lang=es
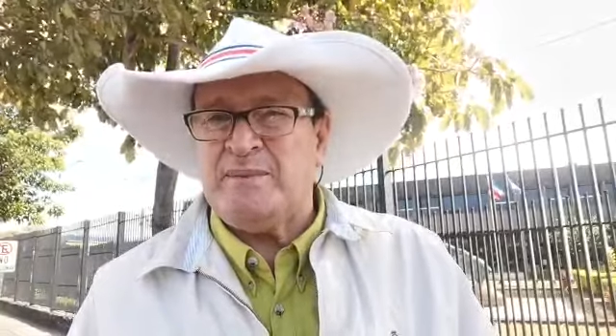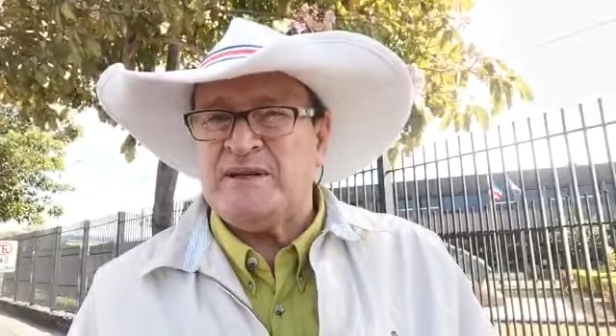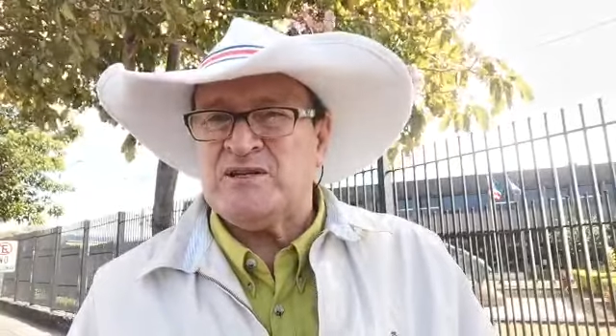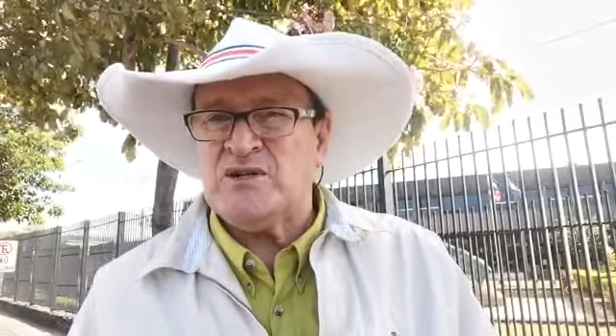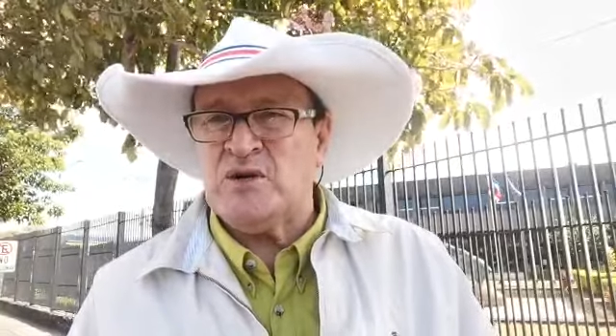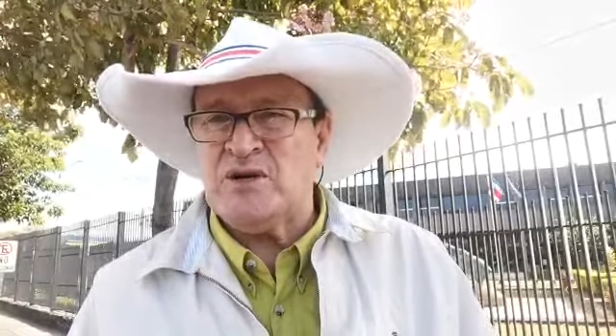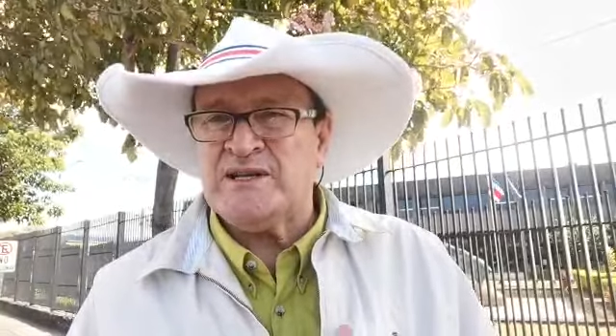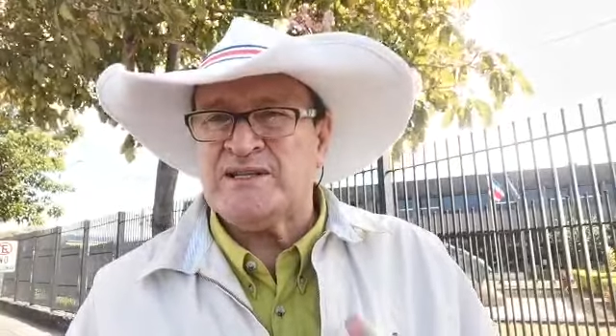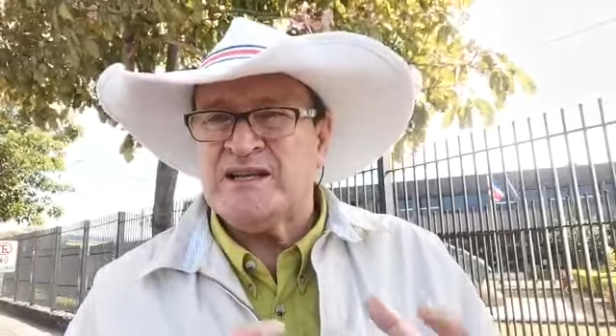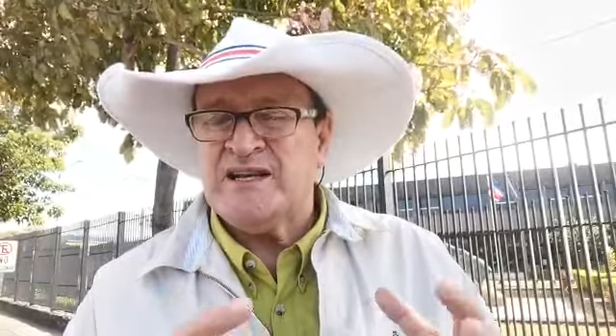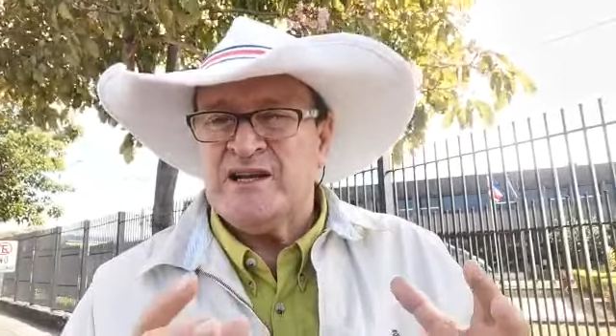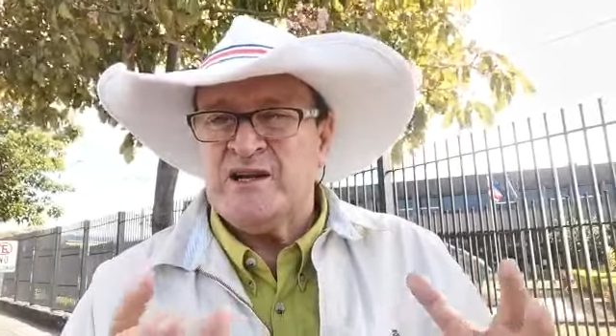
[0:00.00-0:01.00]

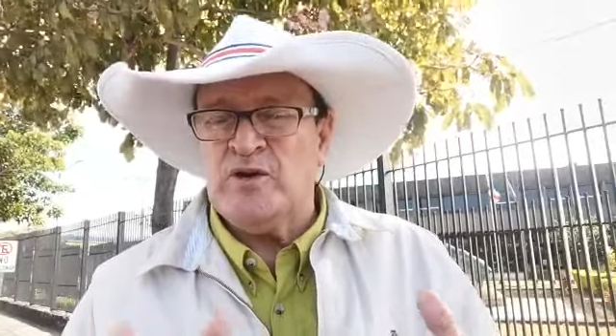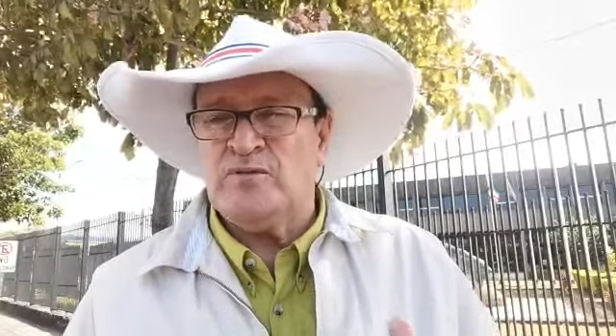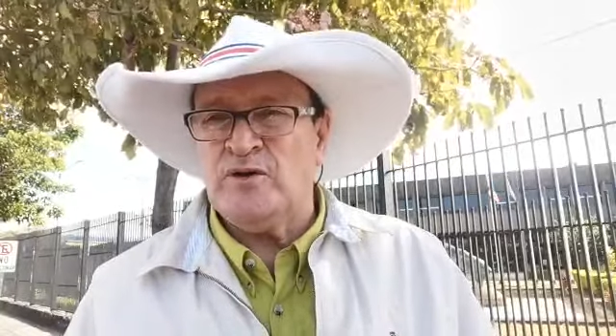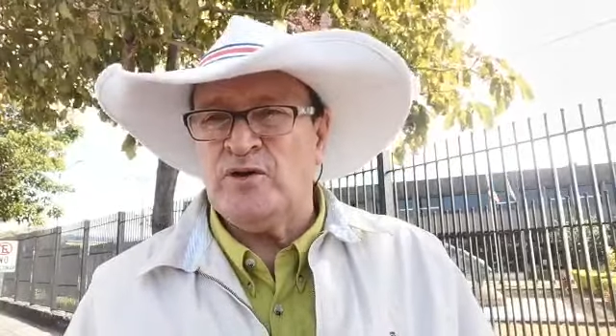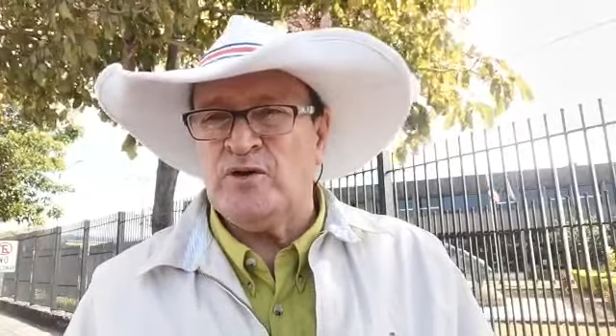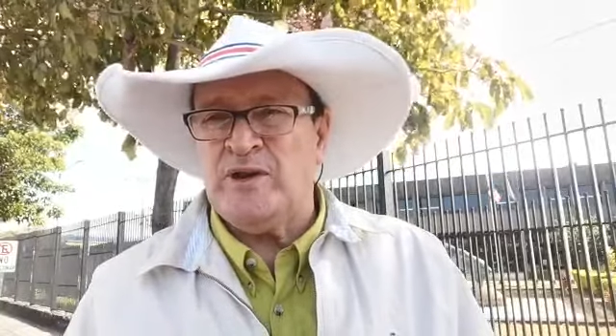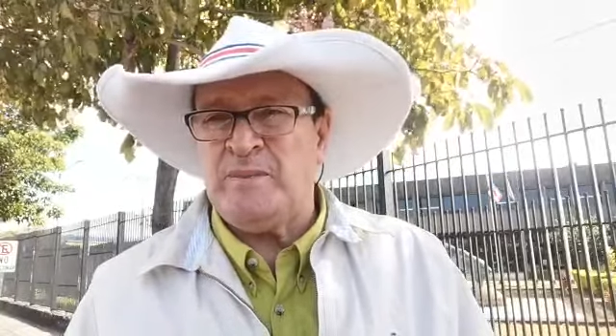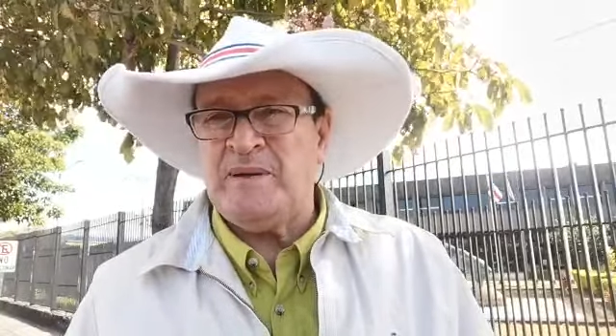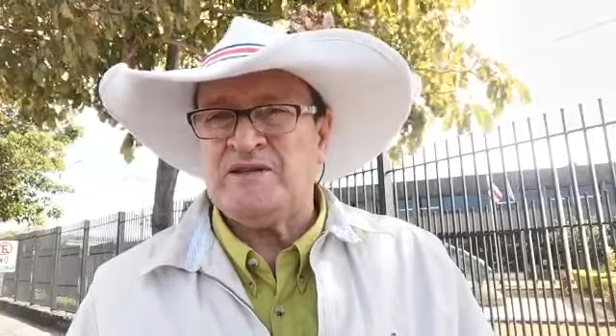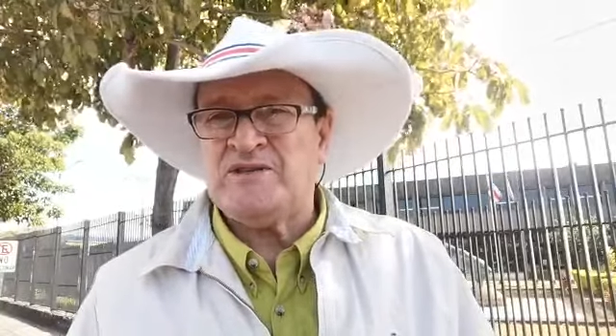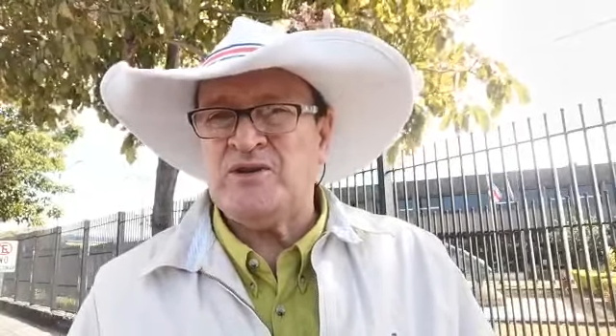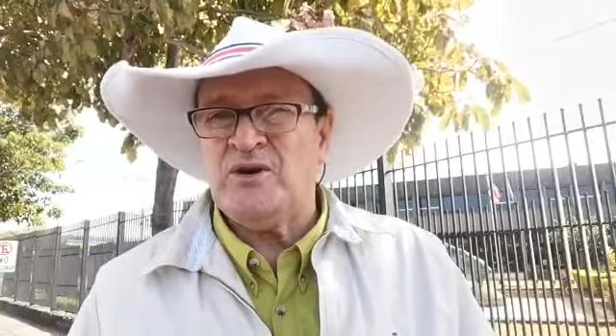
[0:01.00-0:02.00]
pensiones y los fondos de
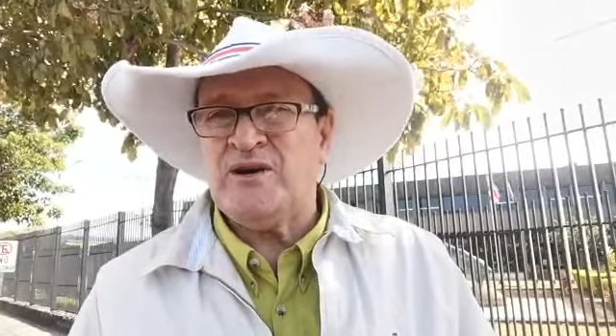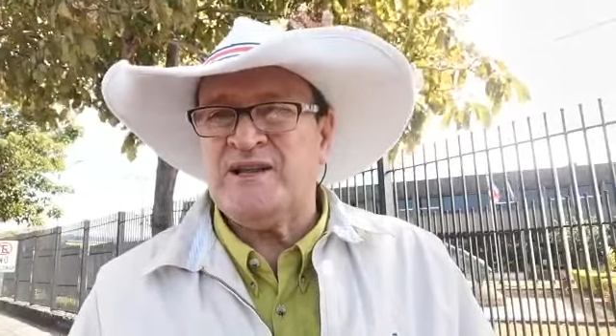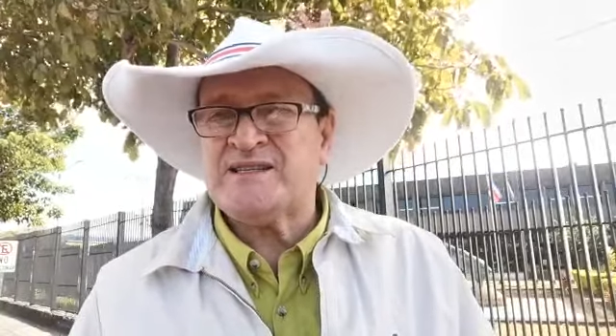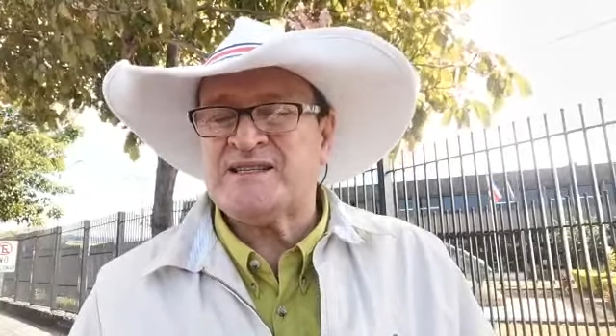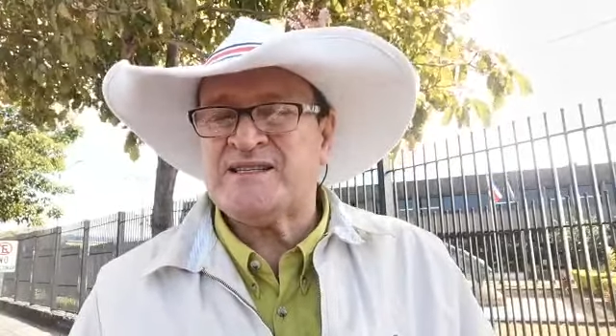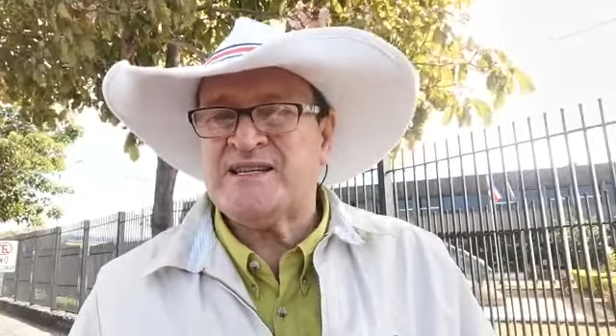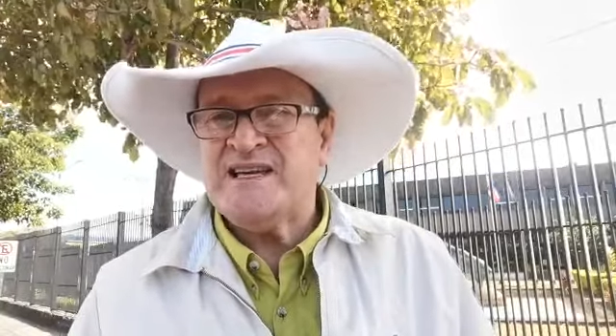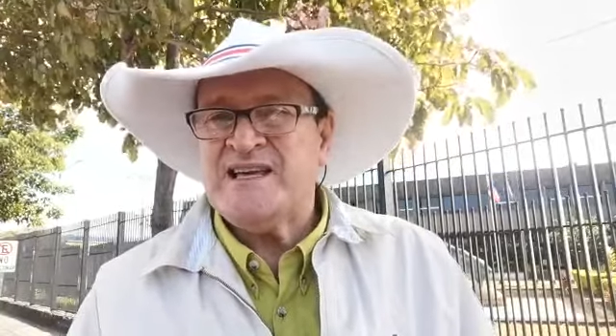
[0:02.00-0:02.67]
pensiones,